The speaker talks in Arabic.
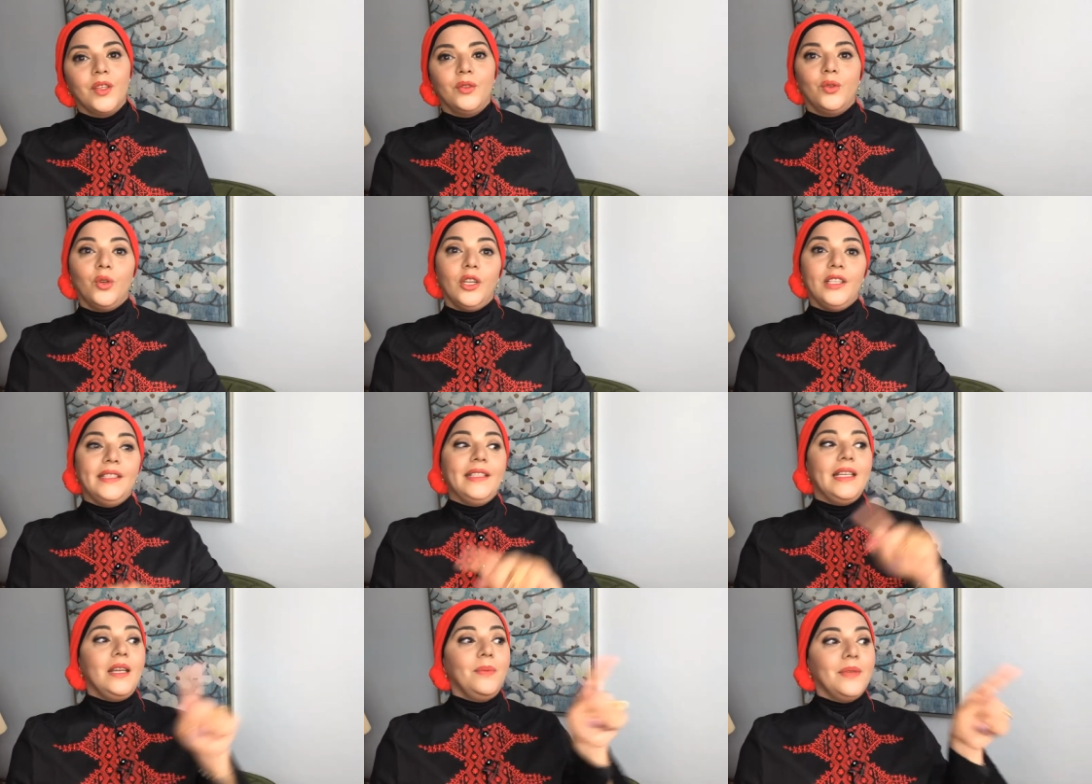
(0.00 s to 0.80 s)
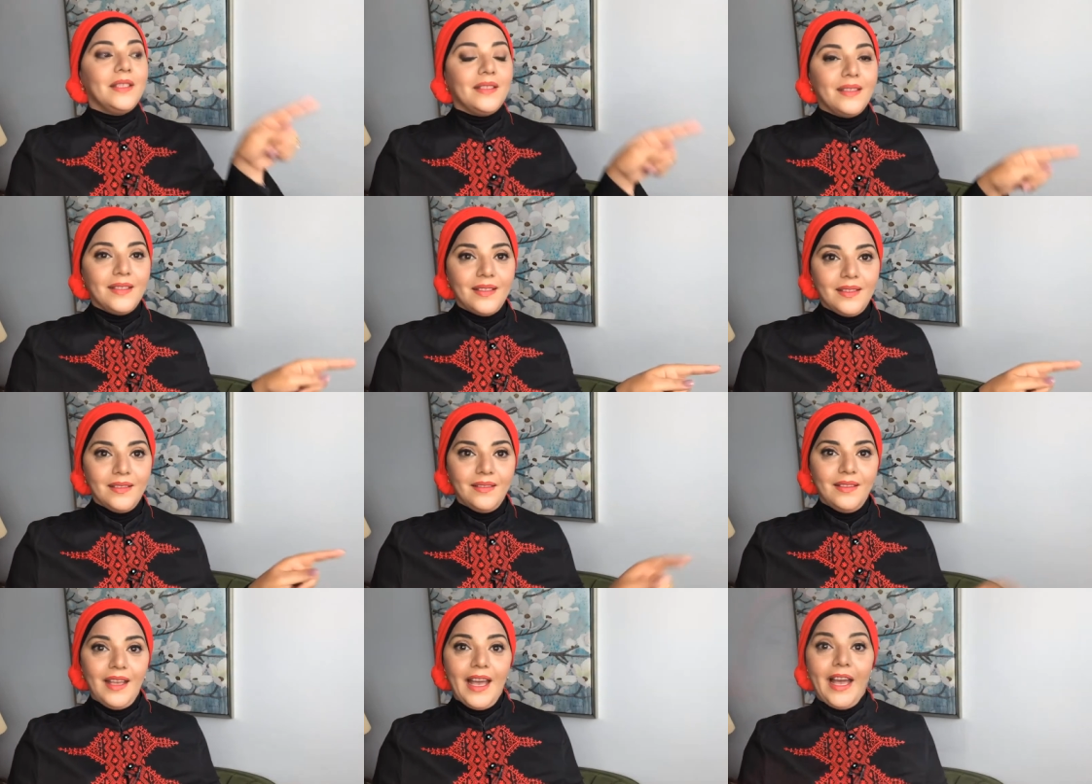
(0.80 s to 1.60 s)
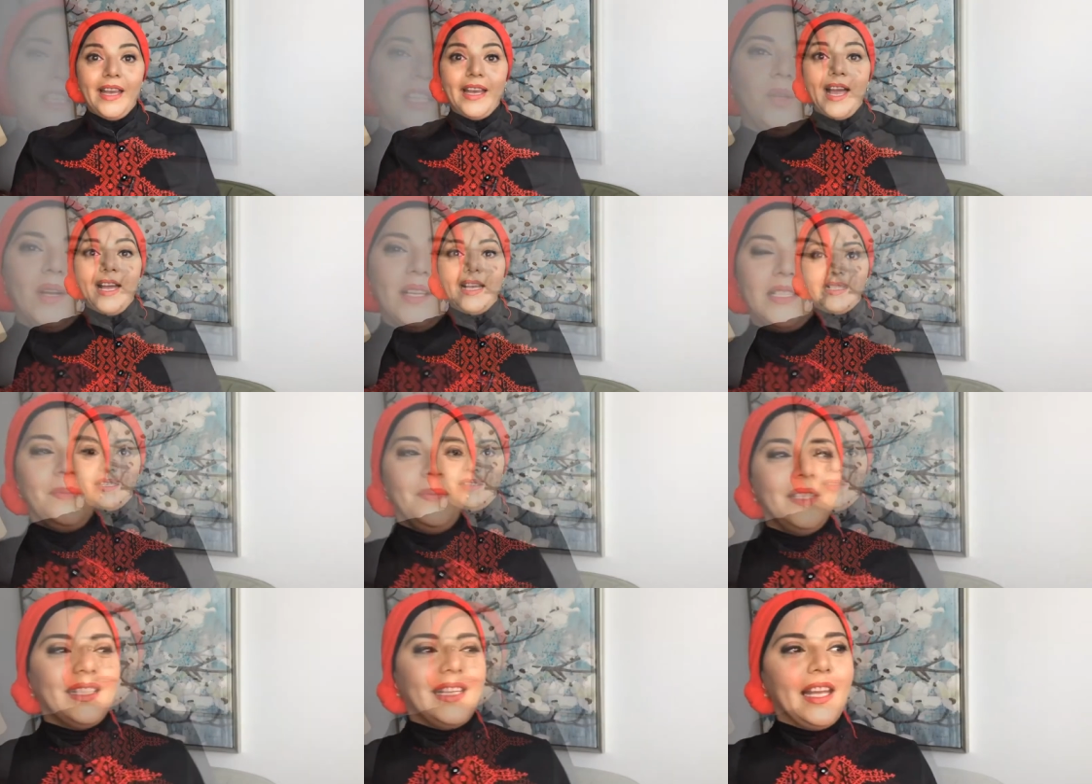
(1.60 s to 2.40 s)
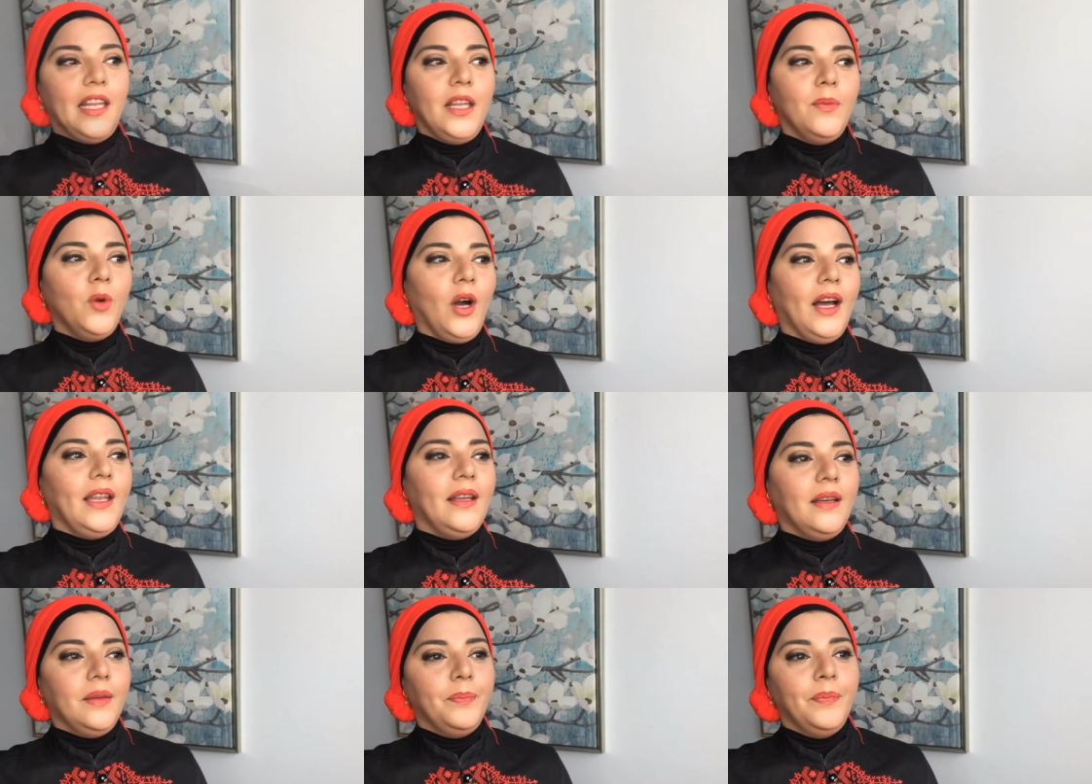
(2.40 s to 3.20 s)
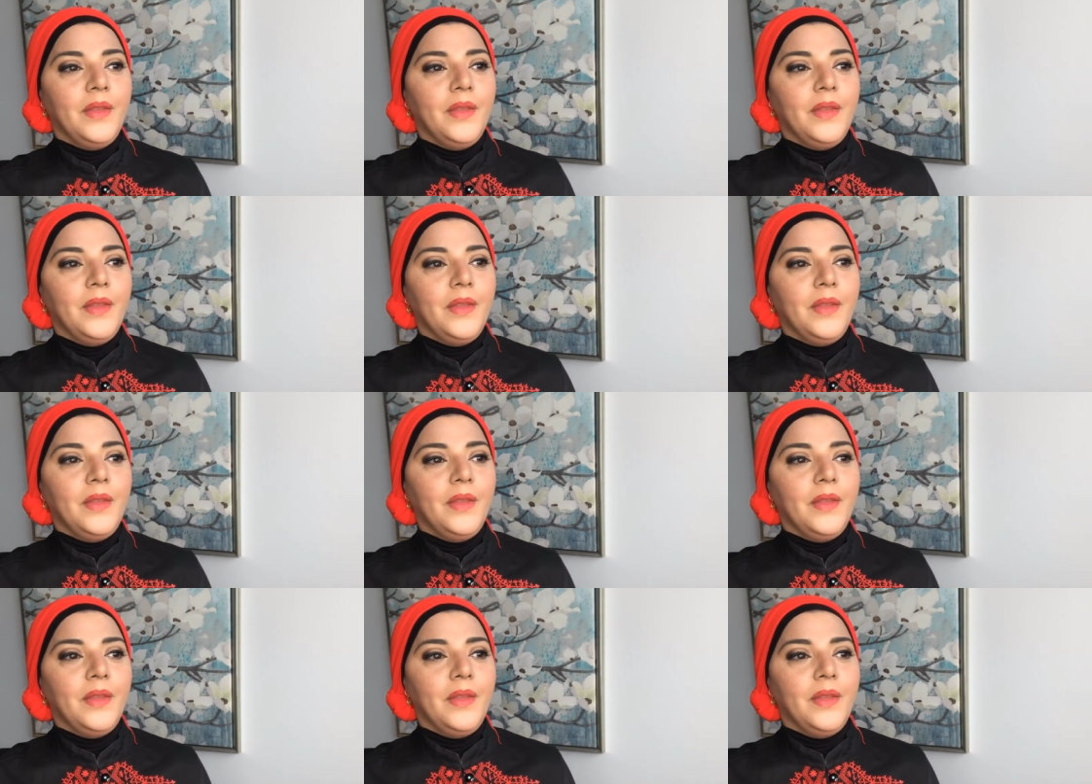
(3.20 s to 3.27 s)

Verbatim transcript: تروح تلبس حاجه دلوقتي بيتكلموا على